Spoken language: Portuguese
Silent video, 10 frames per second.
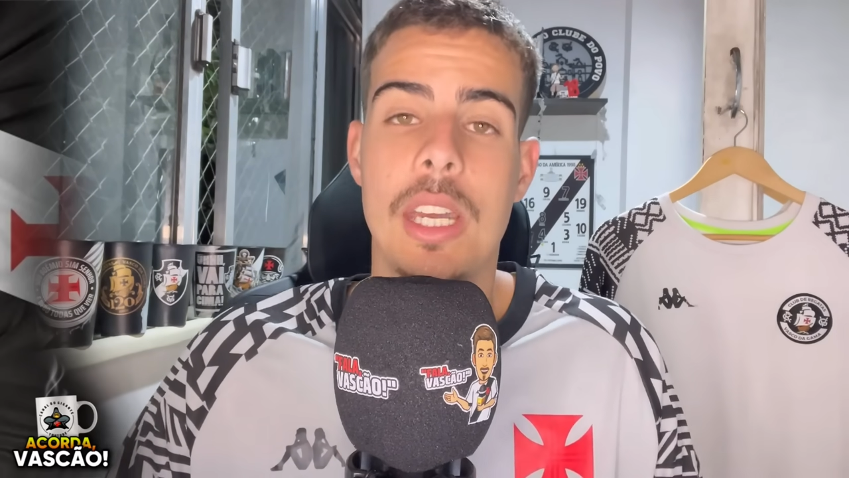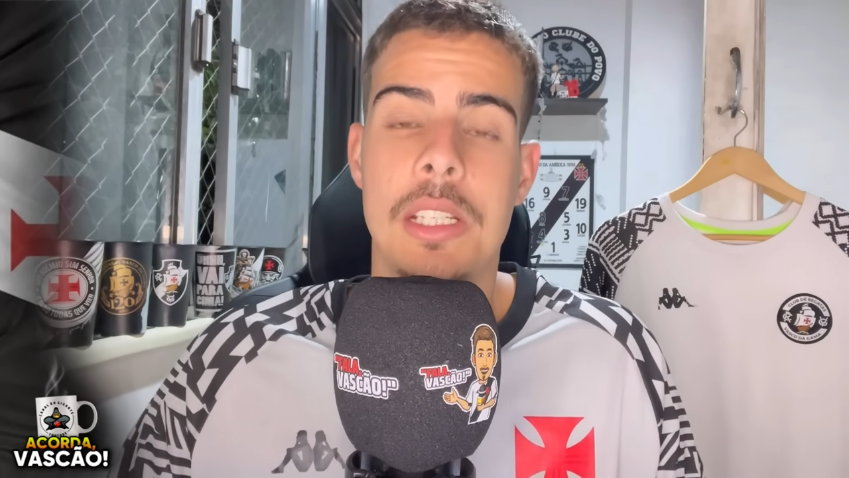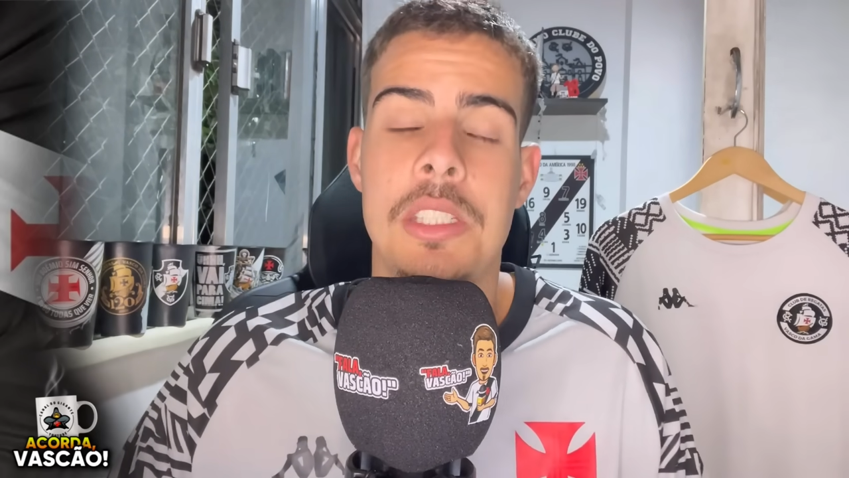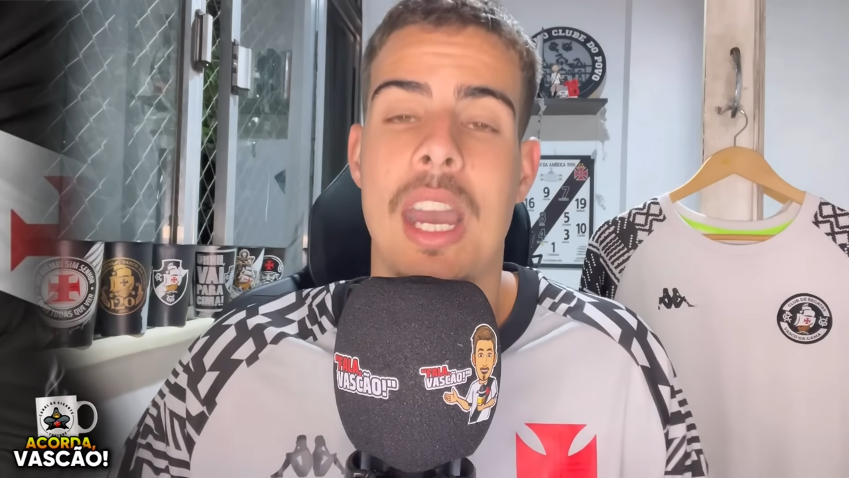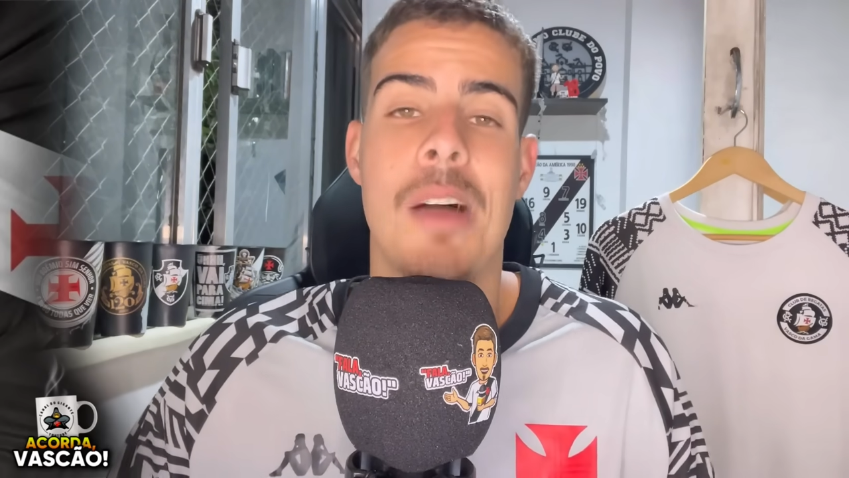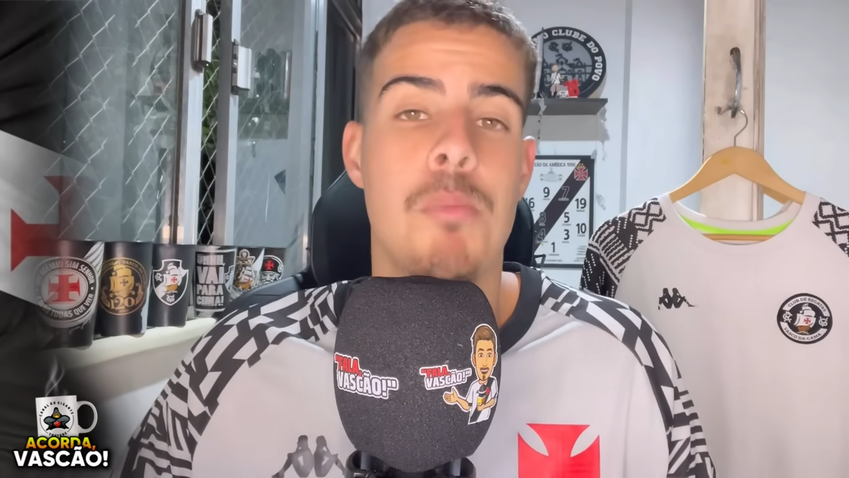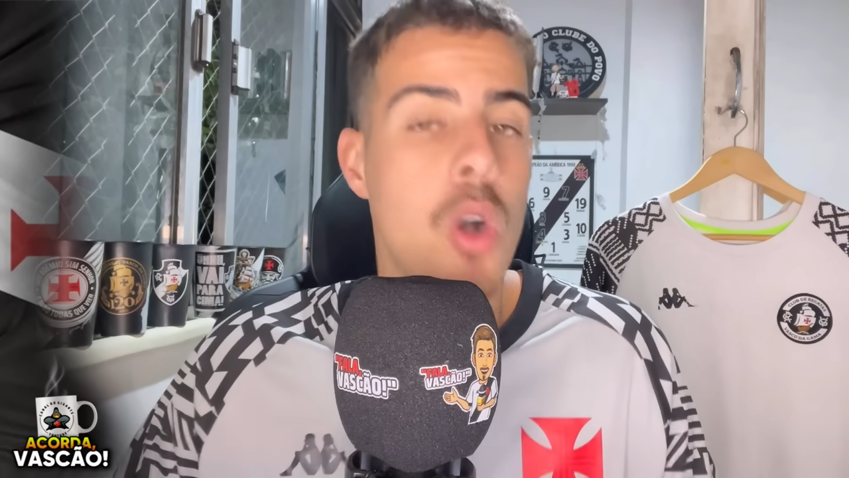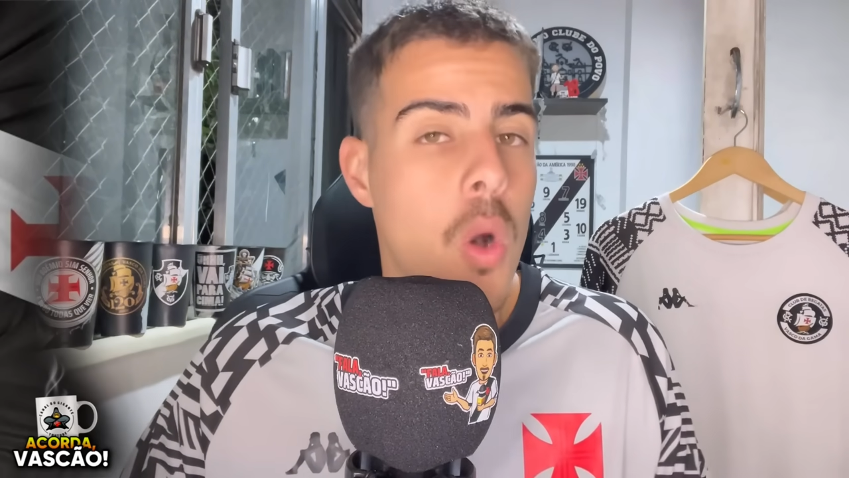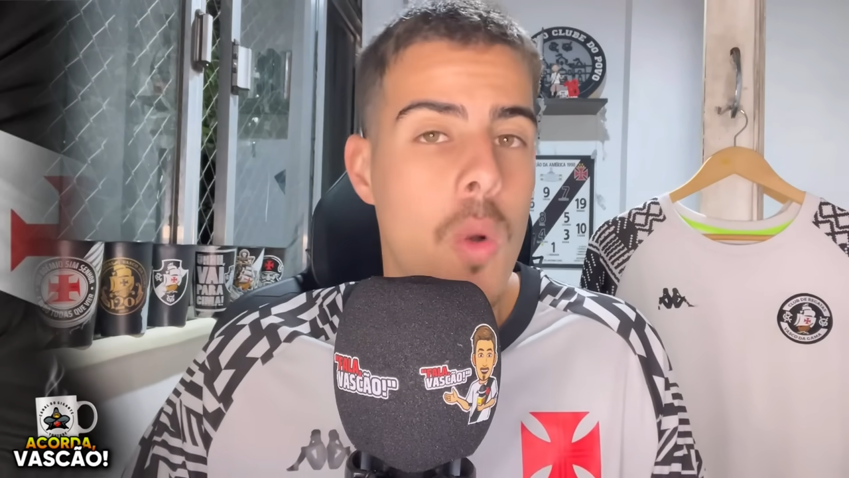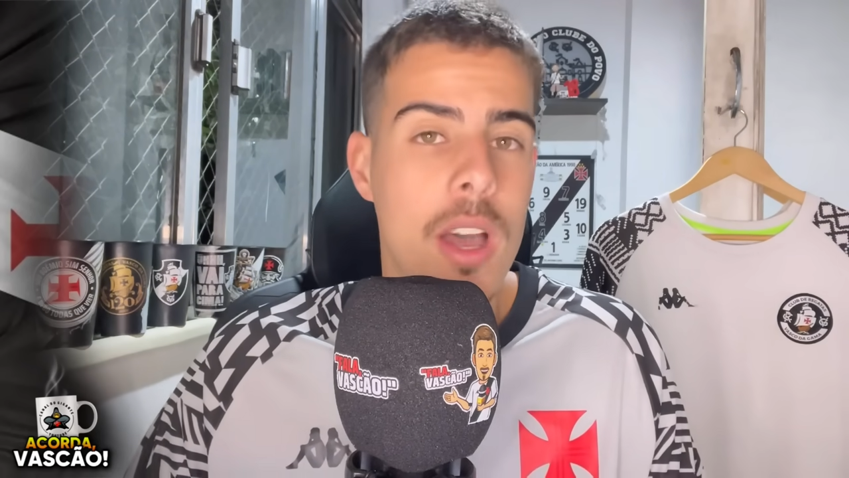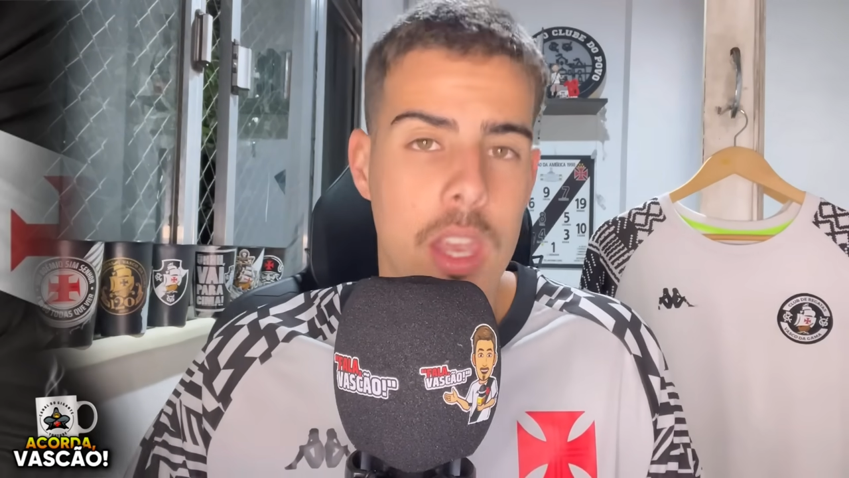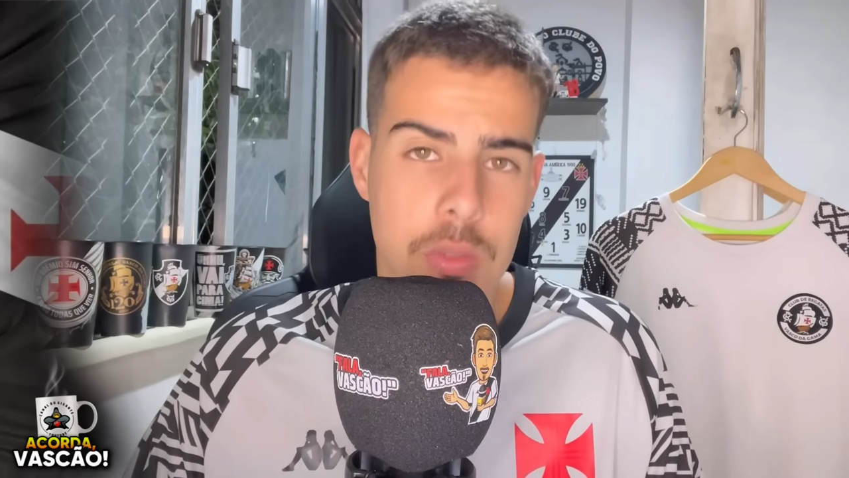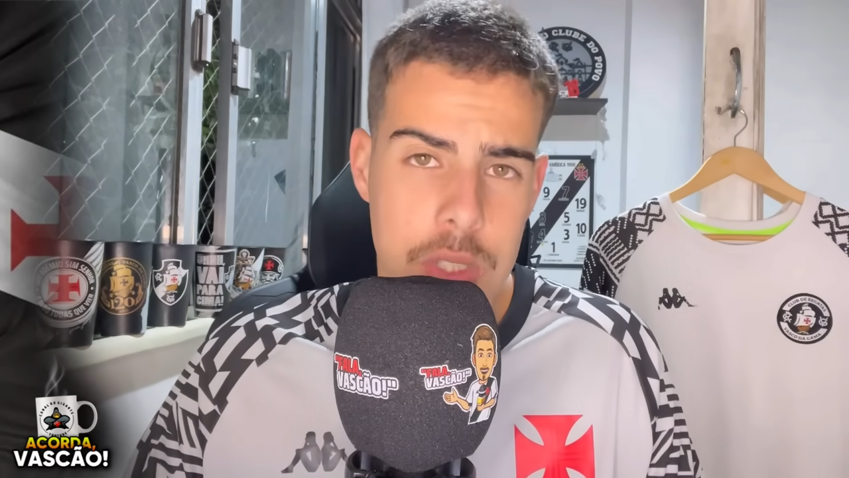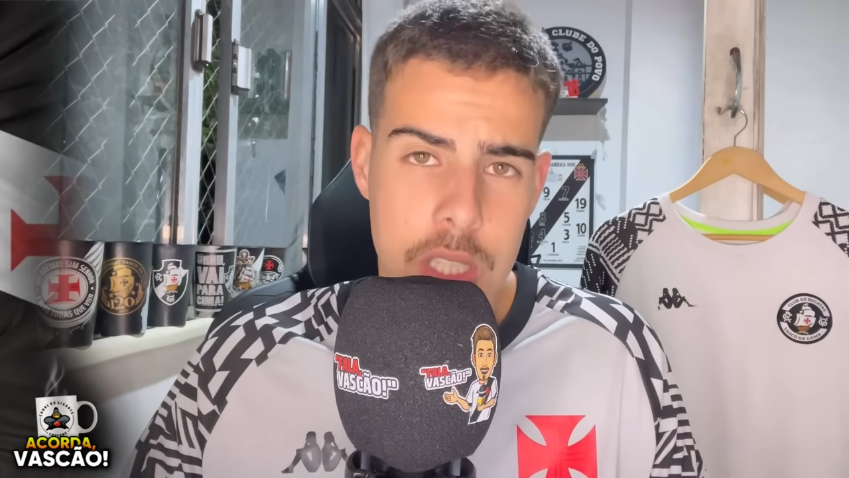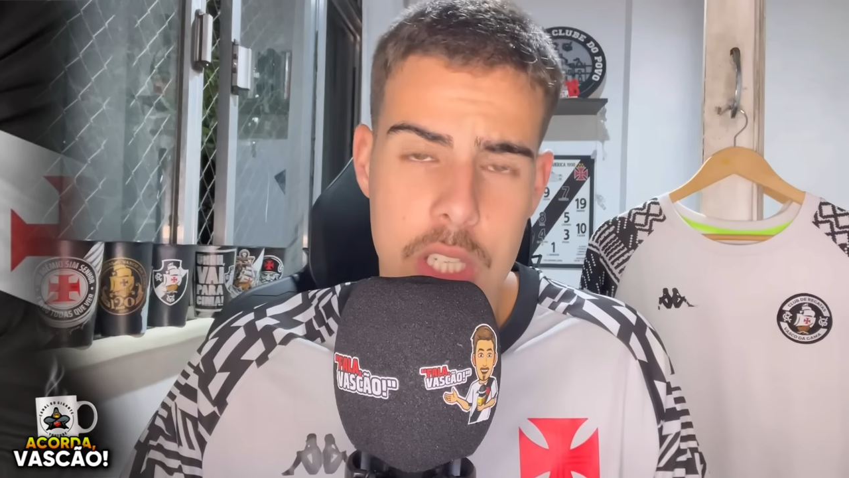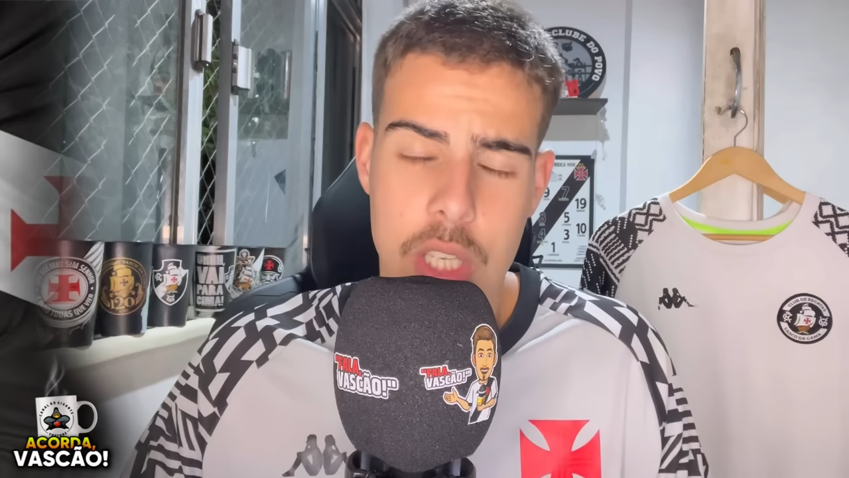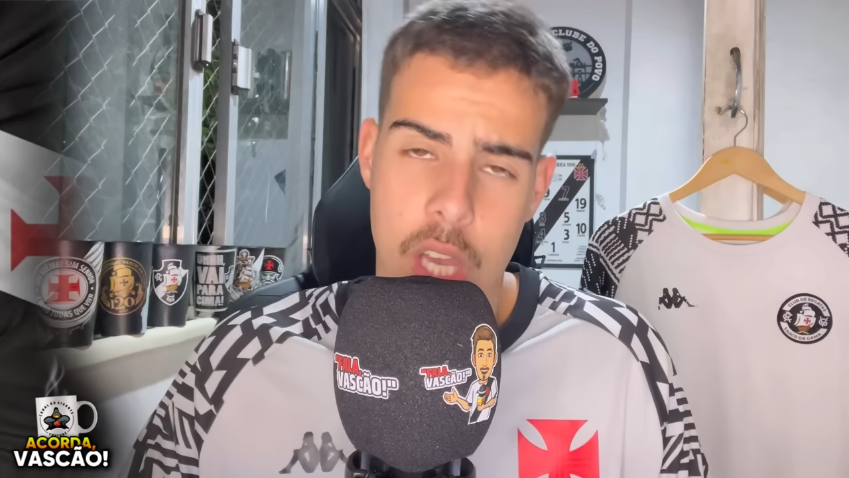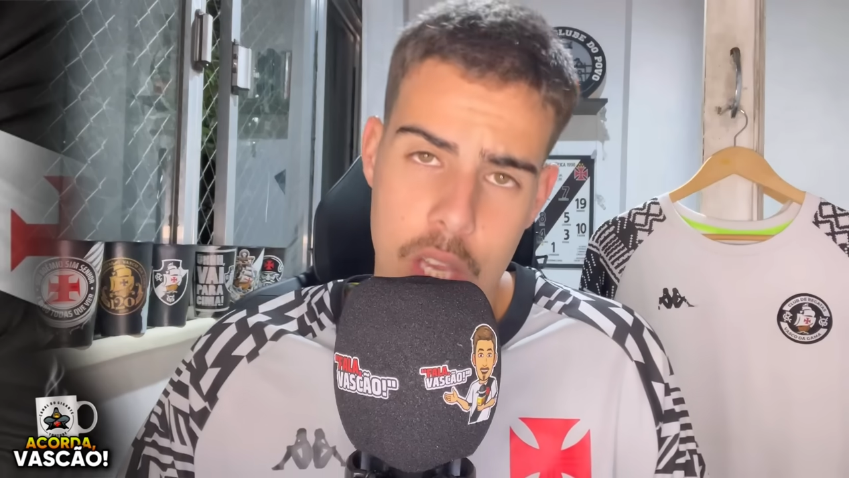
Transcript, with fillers: de Ramon Angel Dias